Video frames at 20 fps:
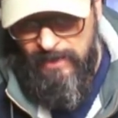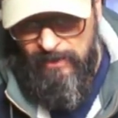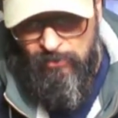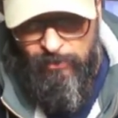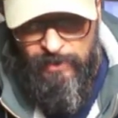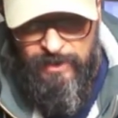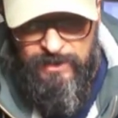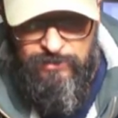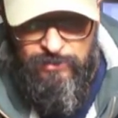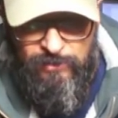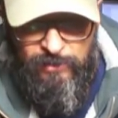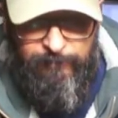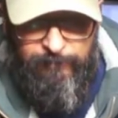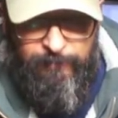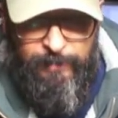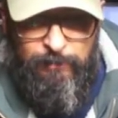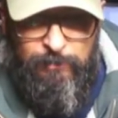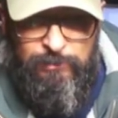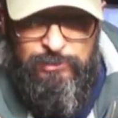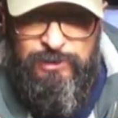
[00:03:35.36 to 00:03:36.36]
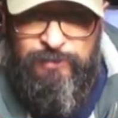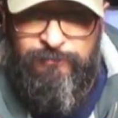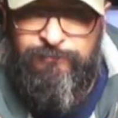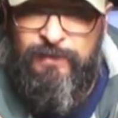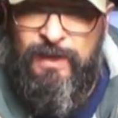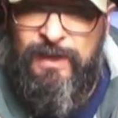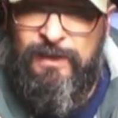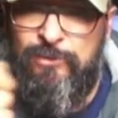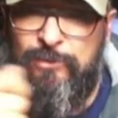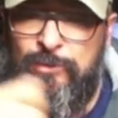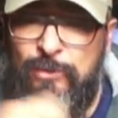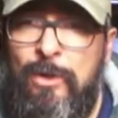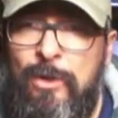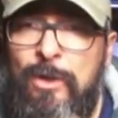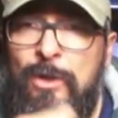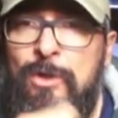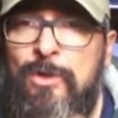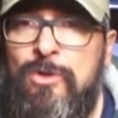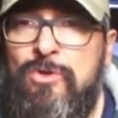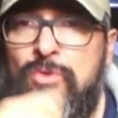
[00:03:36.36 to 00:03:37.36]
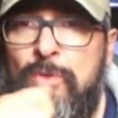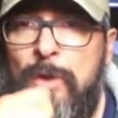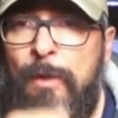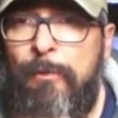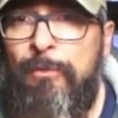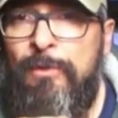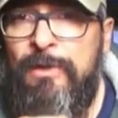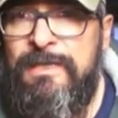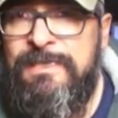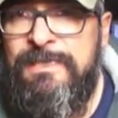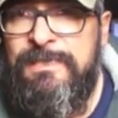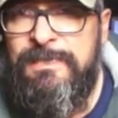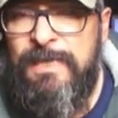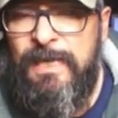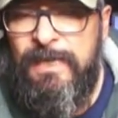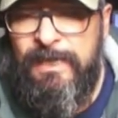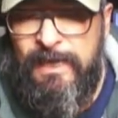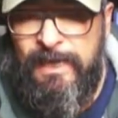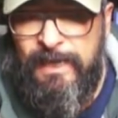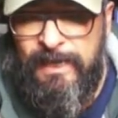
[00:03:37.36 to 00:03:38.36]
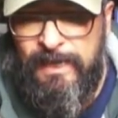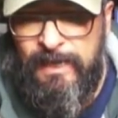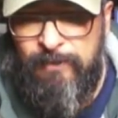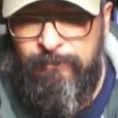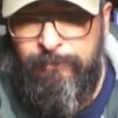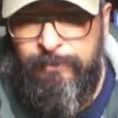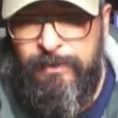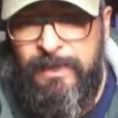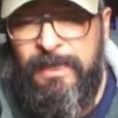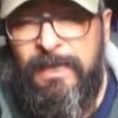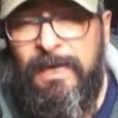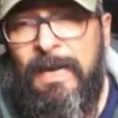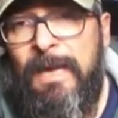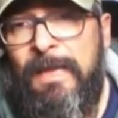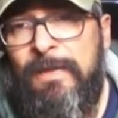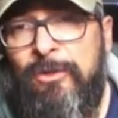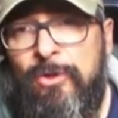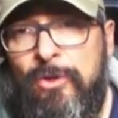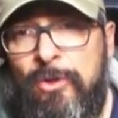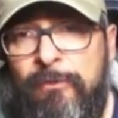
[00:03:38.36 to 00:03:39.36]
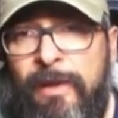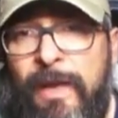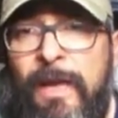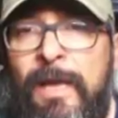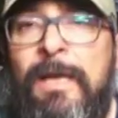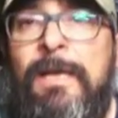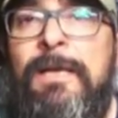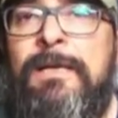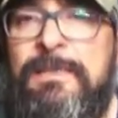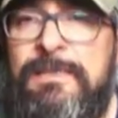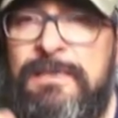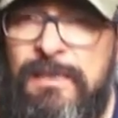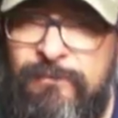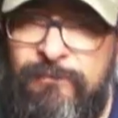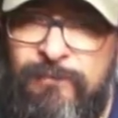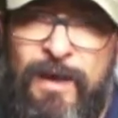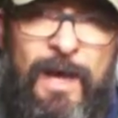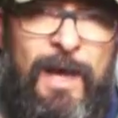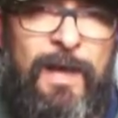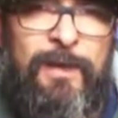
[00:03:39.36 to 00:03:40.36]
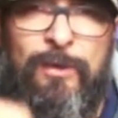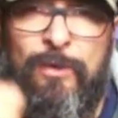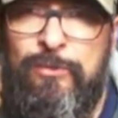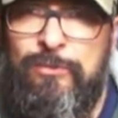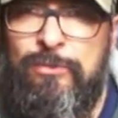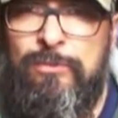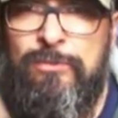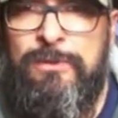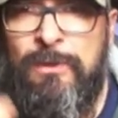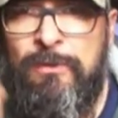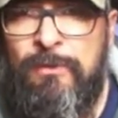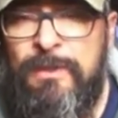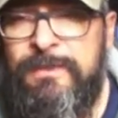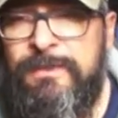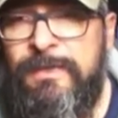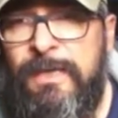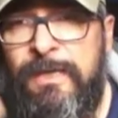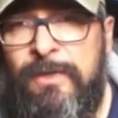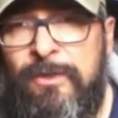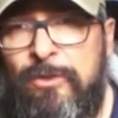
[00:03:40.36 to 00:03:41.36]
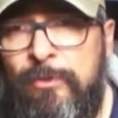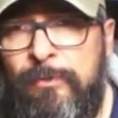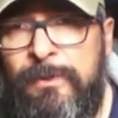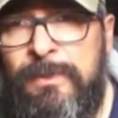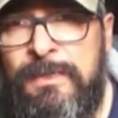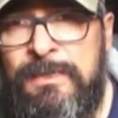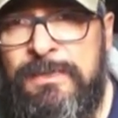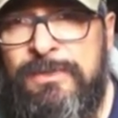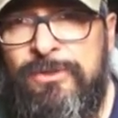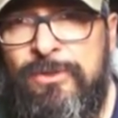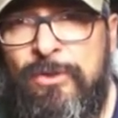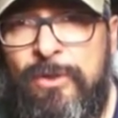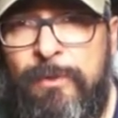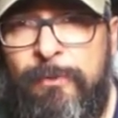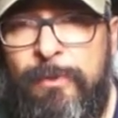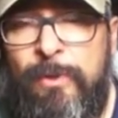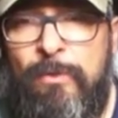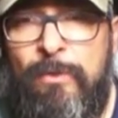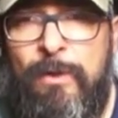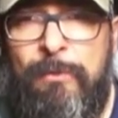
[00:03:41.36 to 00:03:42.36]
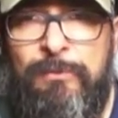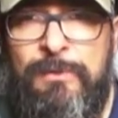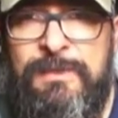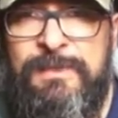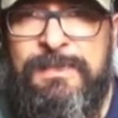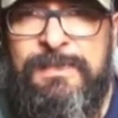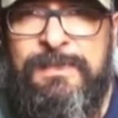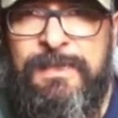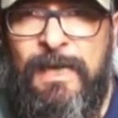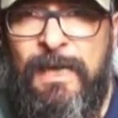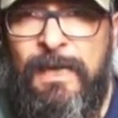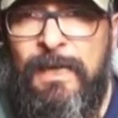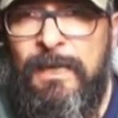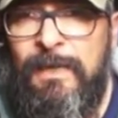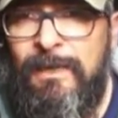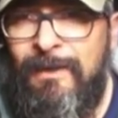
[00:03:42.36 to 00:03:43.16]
a questo che abbiamo già fatto sulla pulizia delle carabine laddove si fanno tutta una serie di operazioni per una pulizia